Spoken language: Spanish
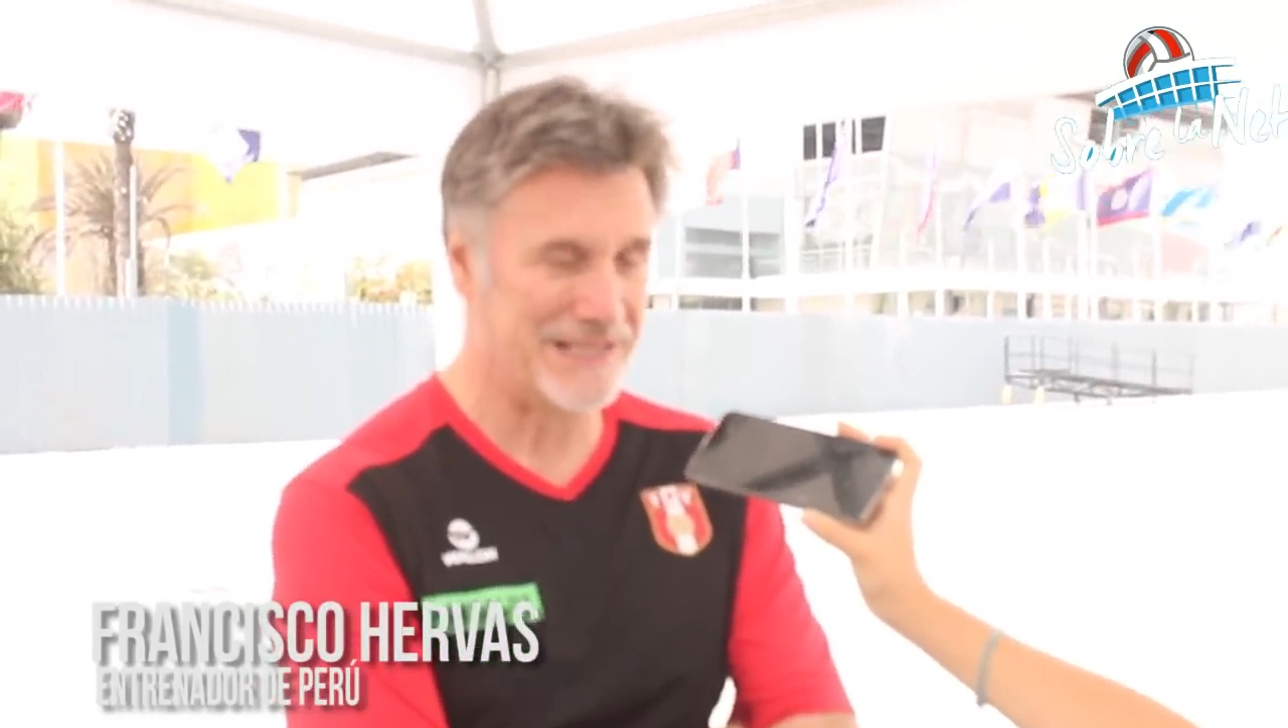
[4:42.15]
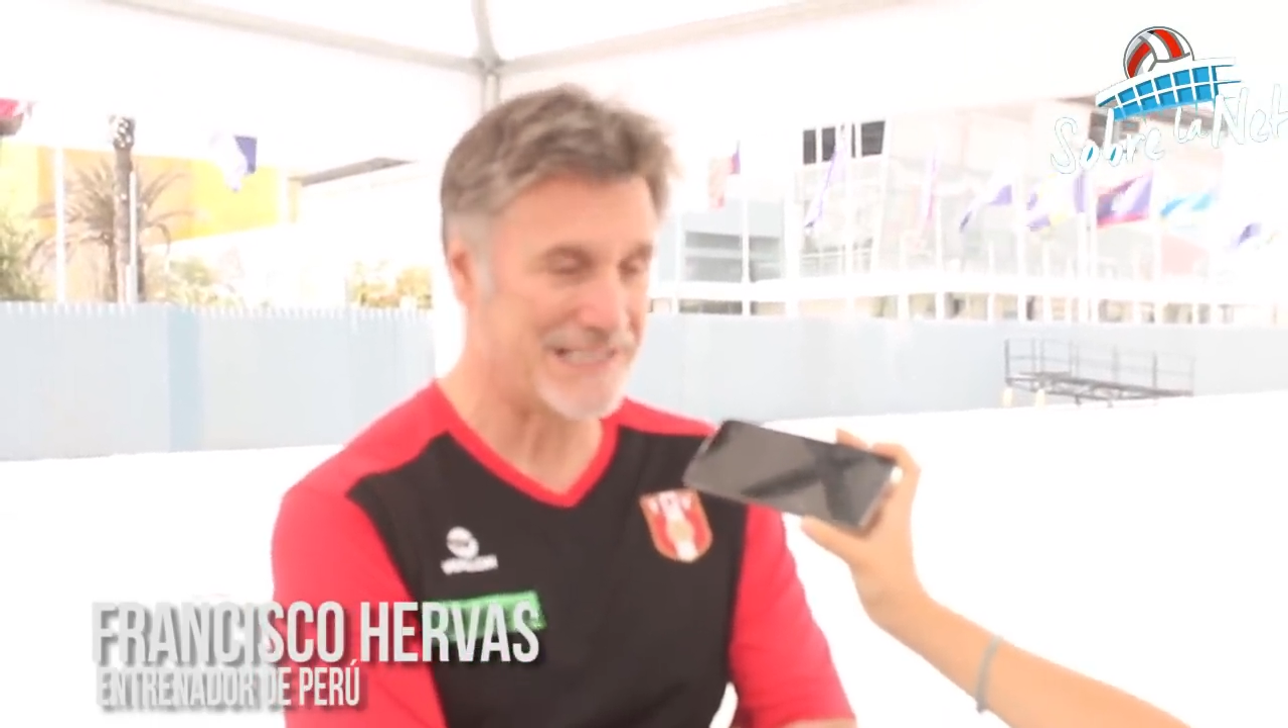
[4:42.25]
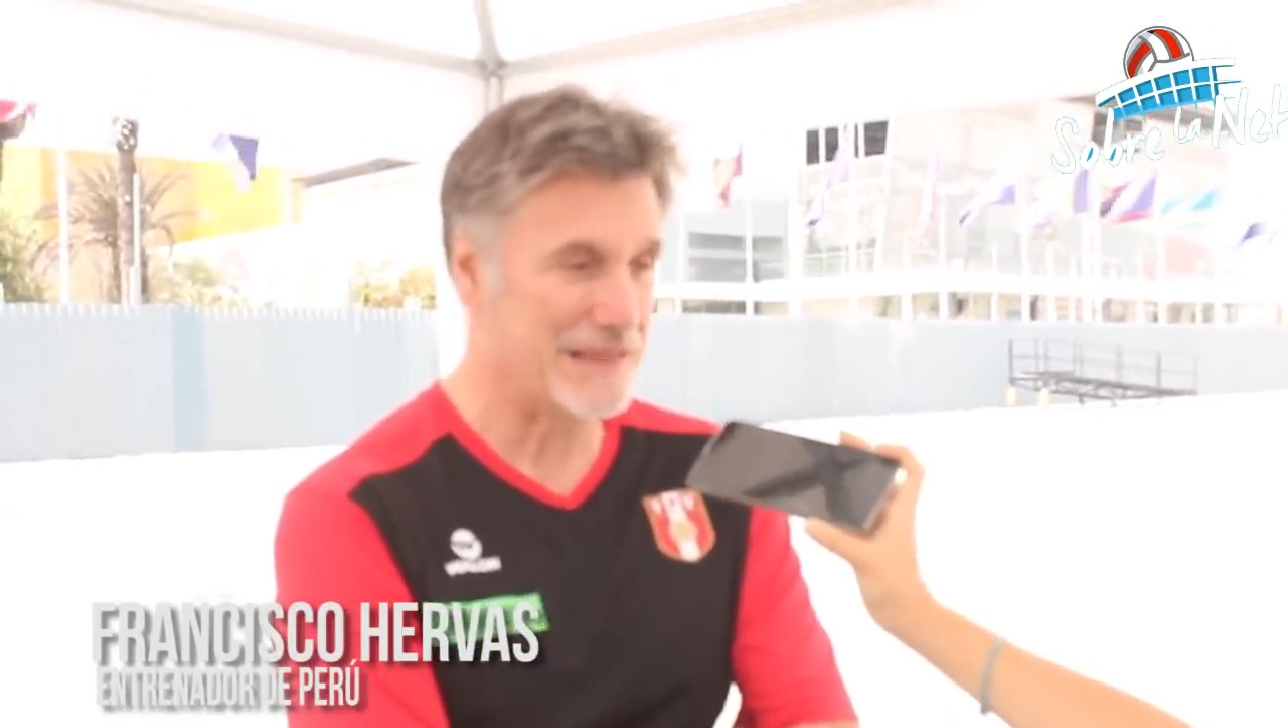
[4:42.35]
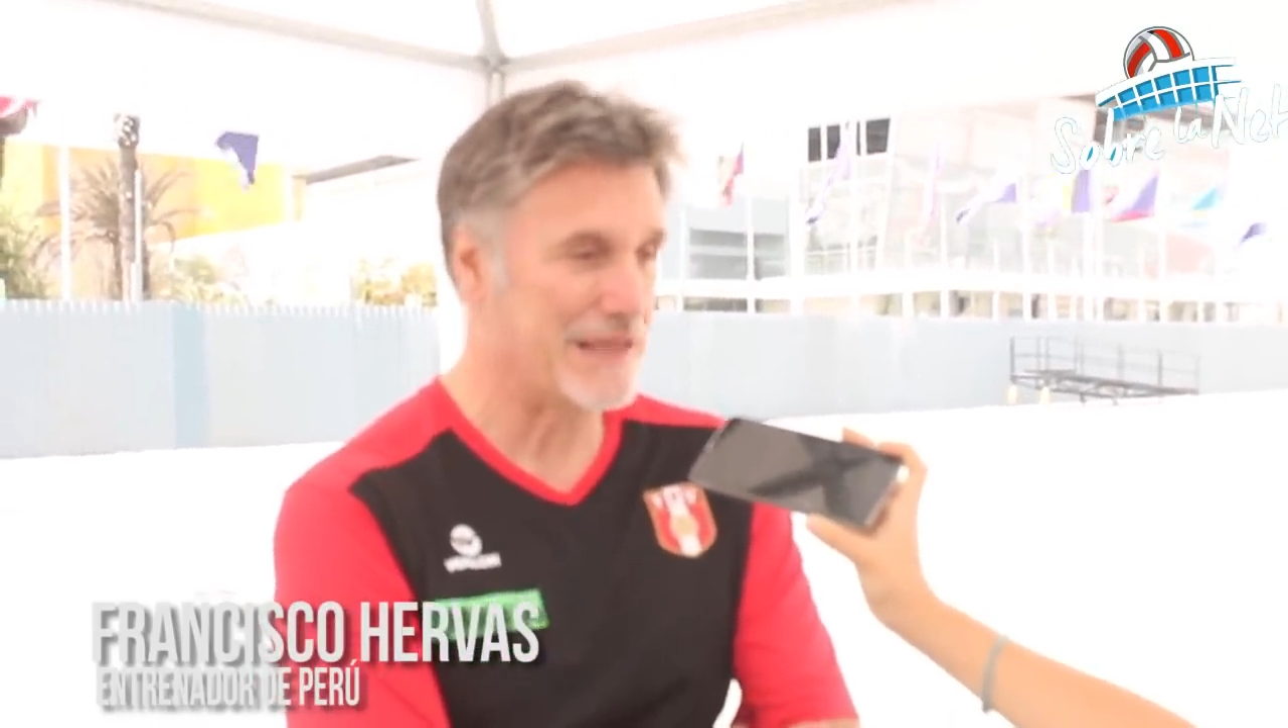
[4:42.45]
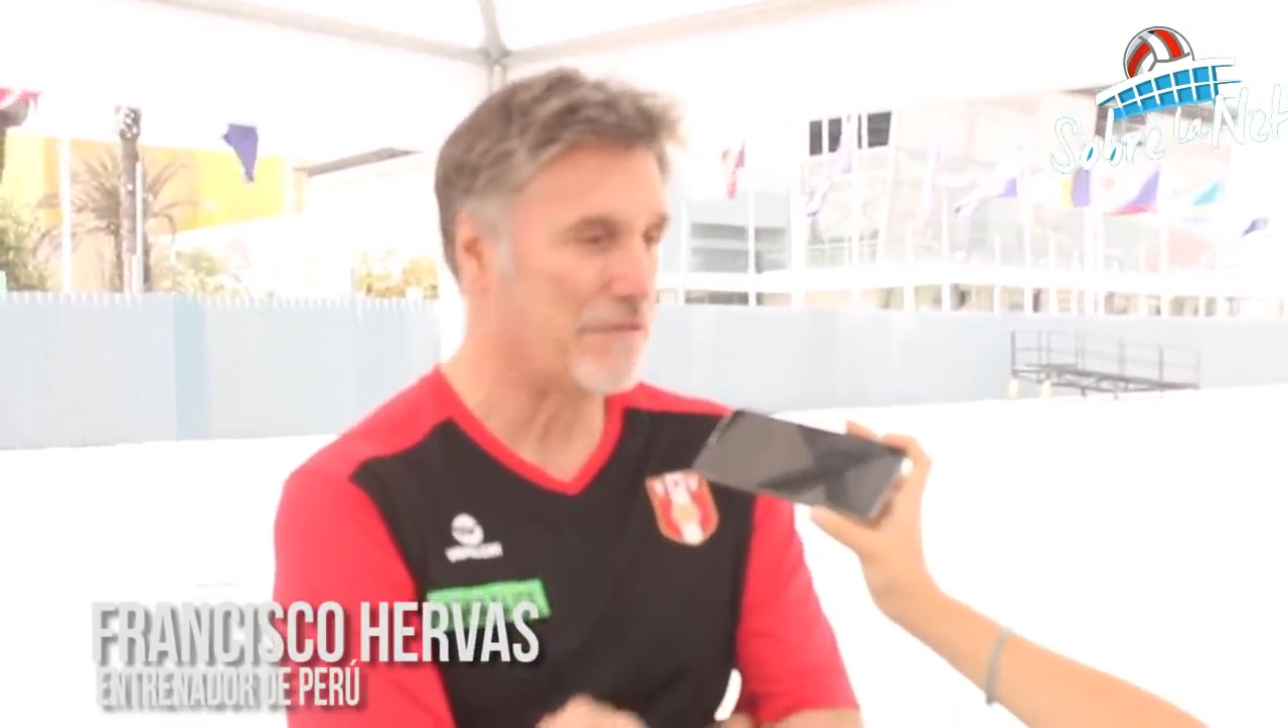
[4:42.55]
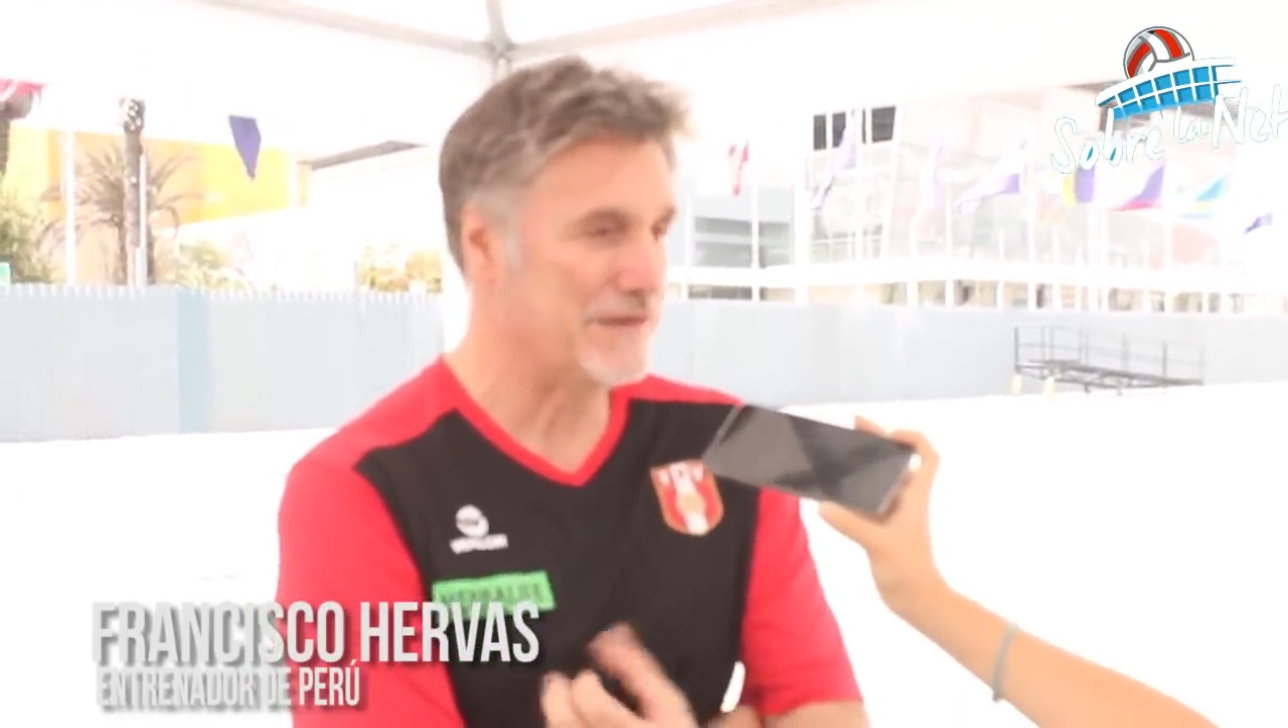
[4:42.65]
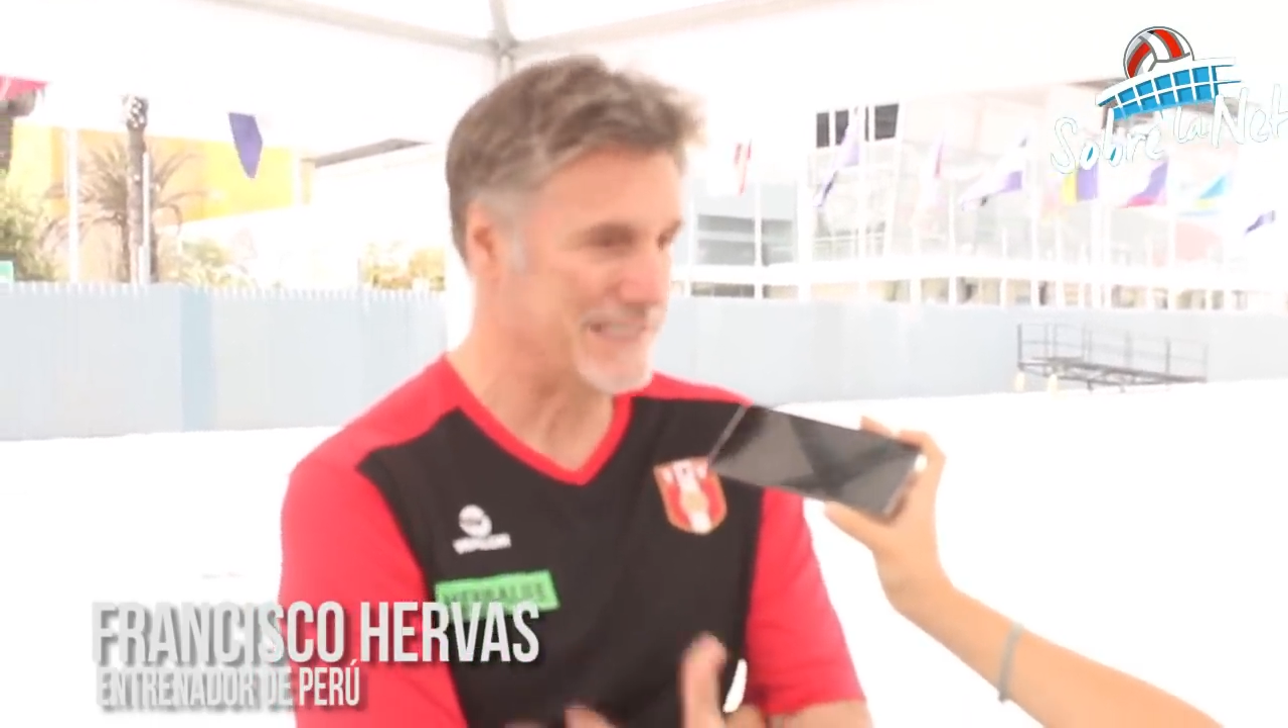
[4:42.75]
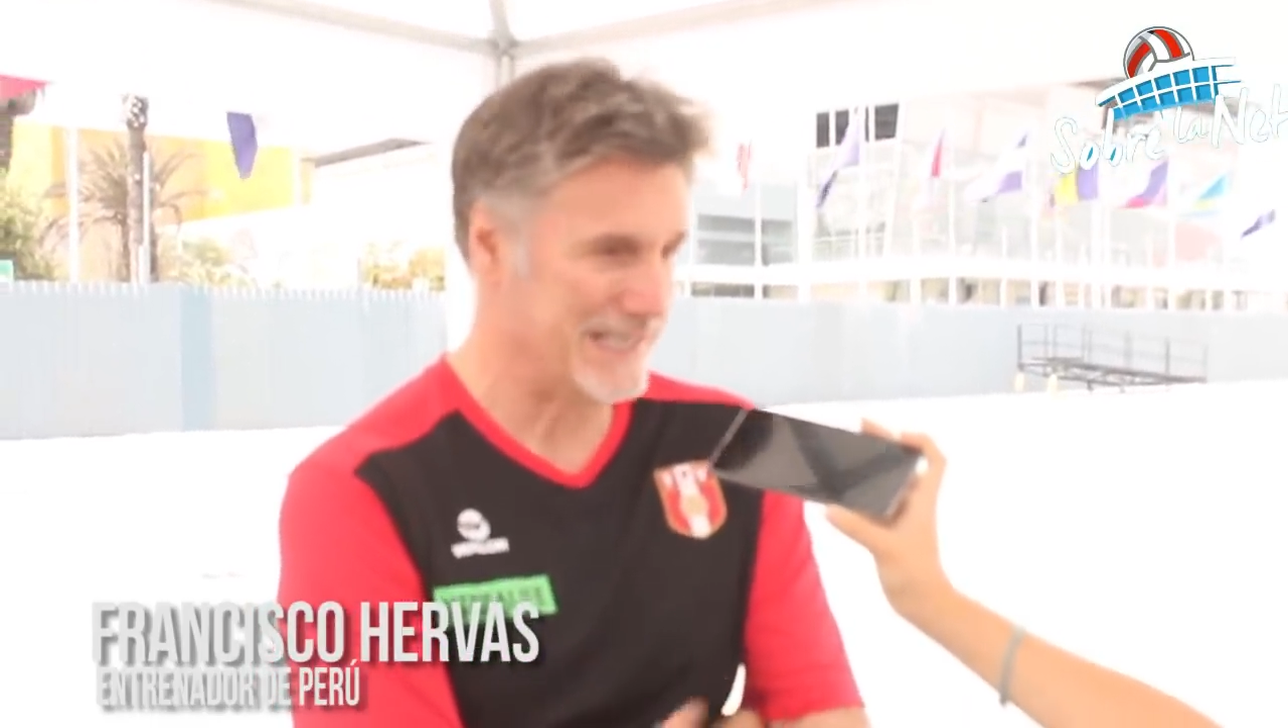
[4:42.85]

la presencia